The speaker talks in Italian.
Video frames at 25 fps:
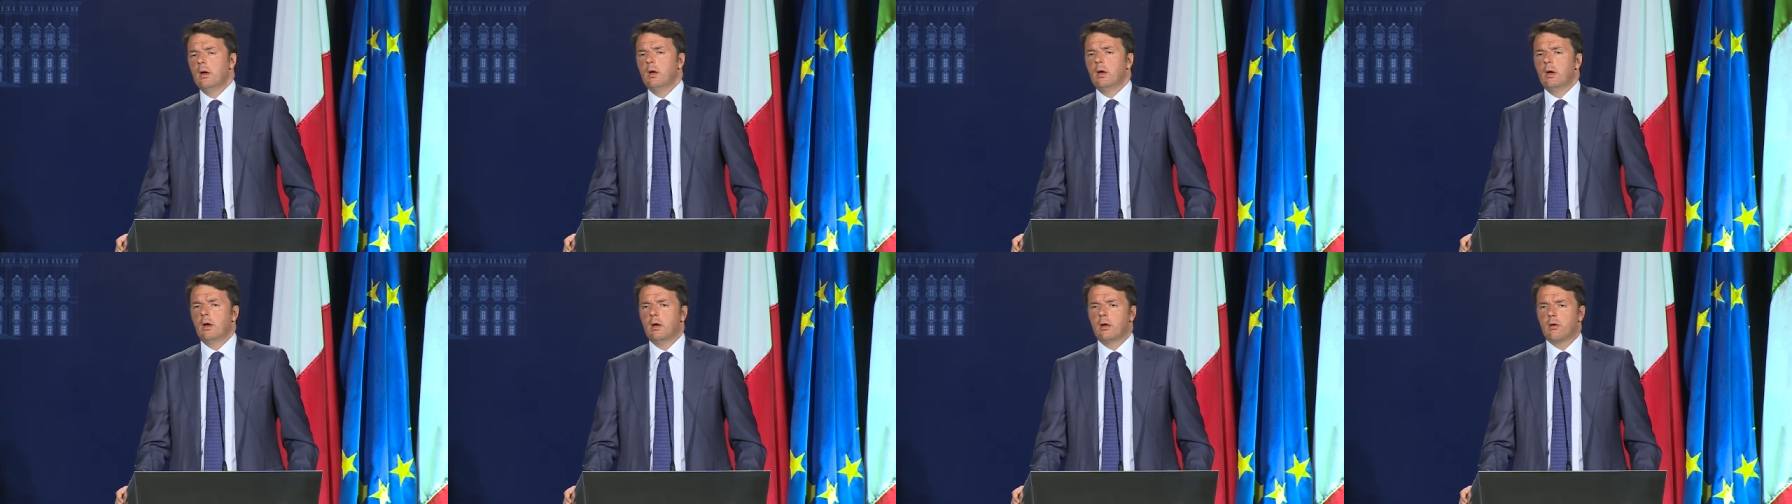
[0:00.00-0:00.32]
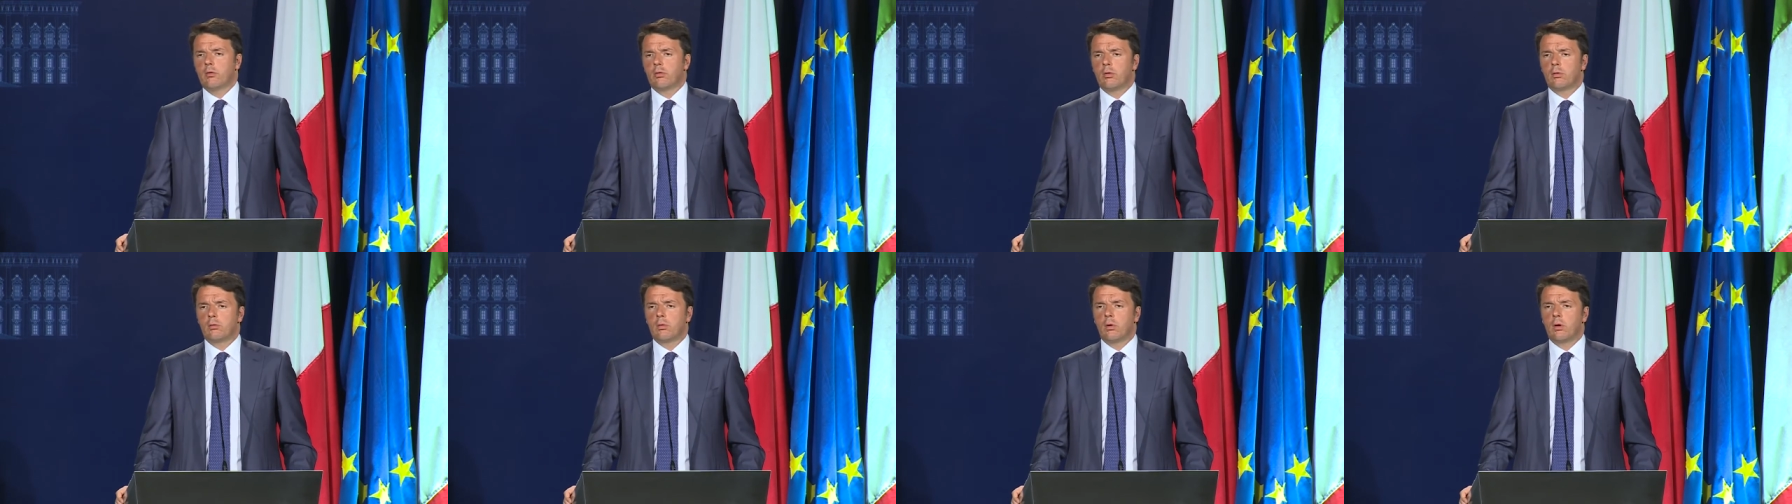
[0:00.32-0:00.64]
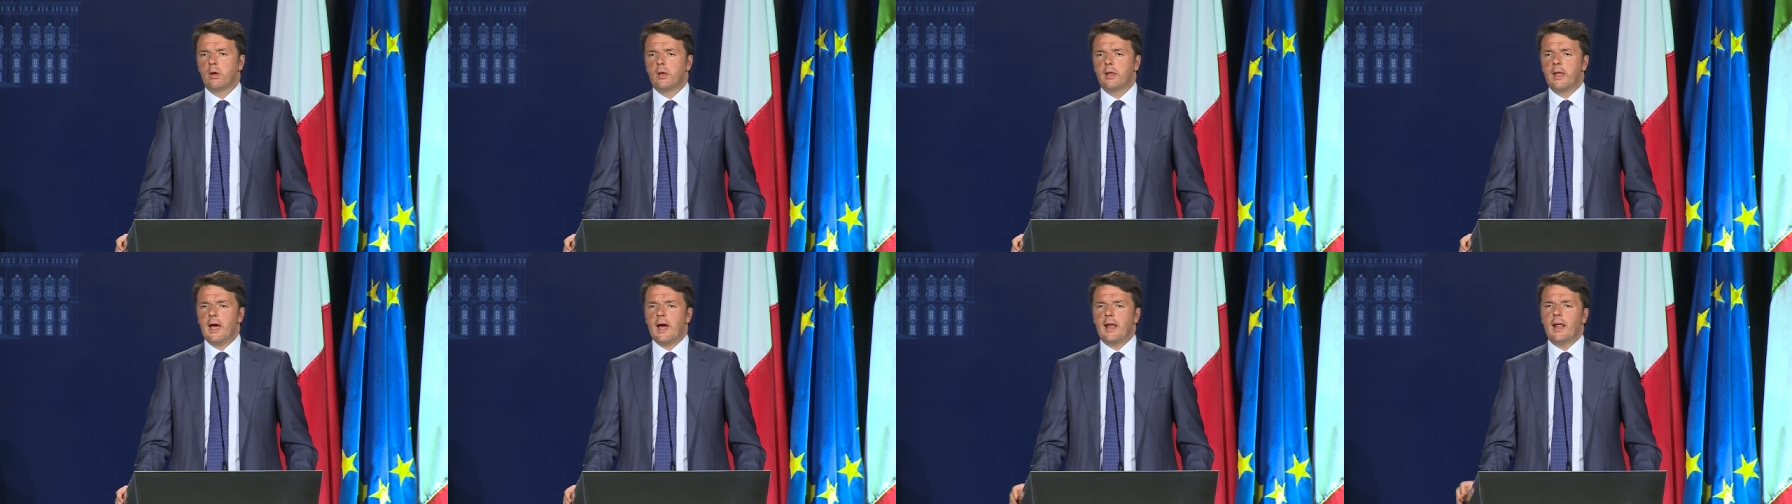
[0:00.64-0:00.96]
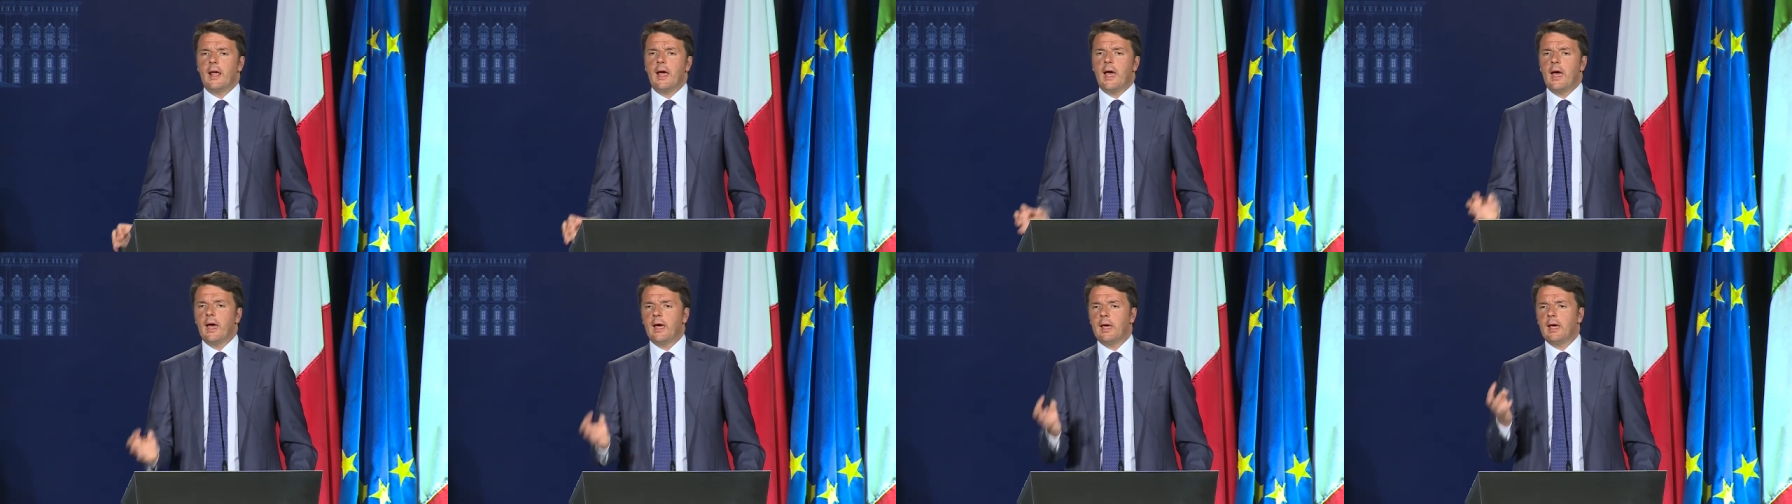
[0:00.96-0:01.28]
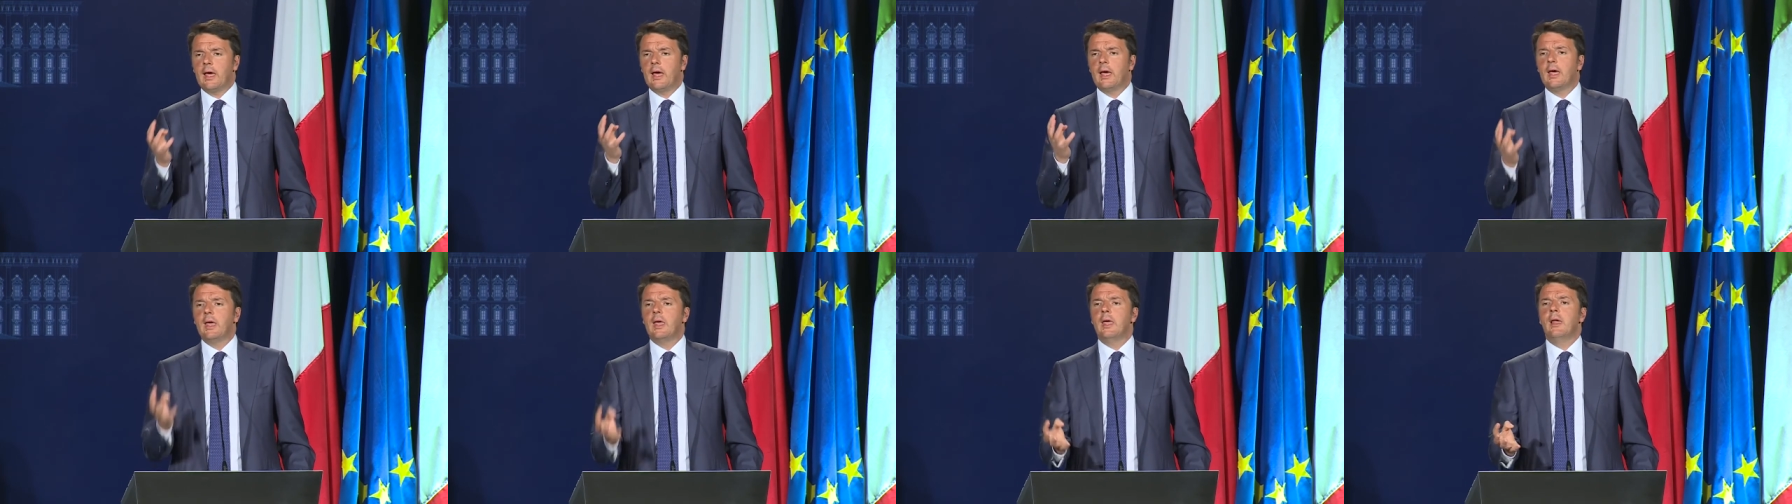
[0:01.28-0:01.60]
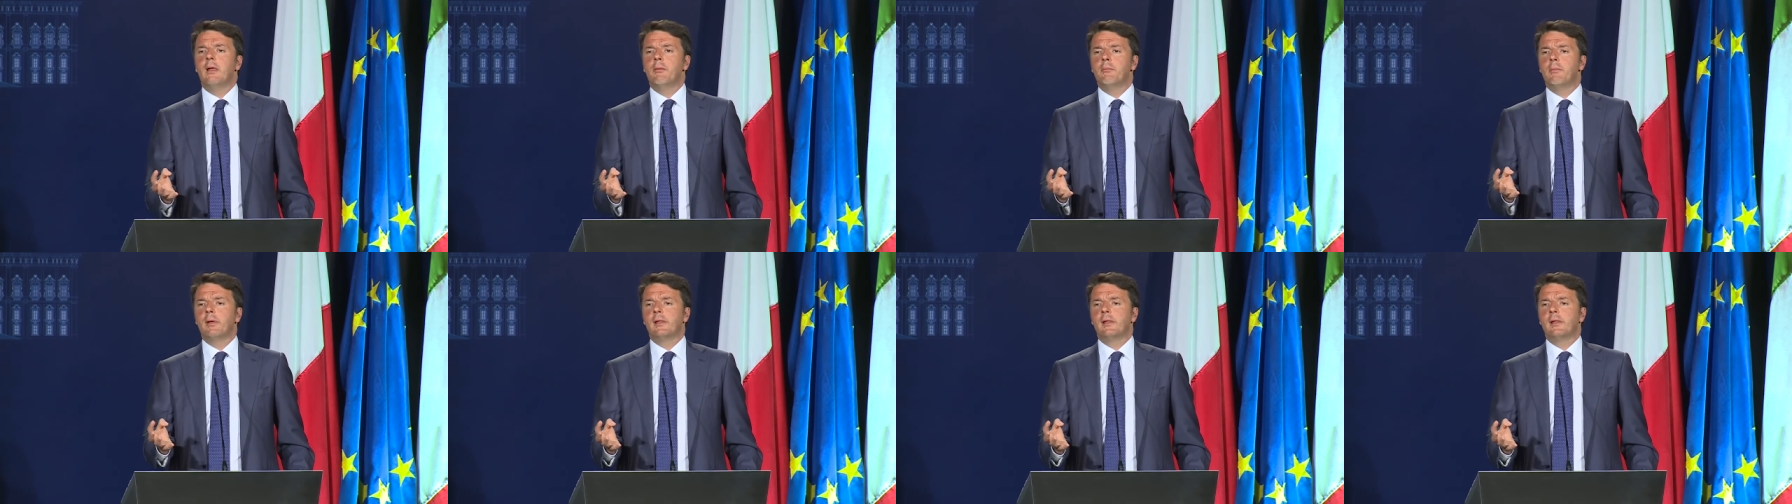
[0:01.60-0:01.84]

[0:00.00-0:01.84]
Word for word: eh, sottolineare è che il